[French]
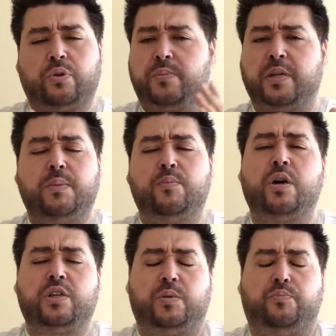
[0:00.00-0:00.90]
comme ça de
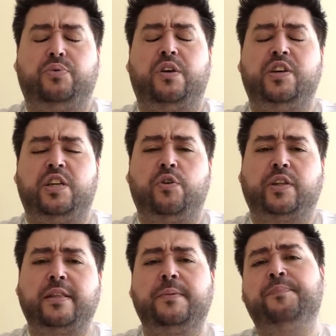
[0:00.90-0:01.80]
mémoire, j'ai plus tout à fait les en
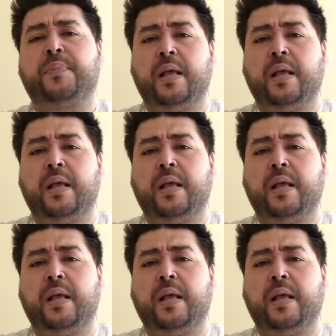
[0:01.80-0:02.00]
tête.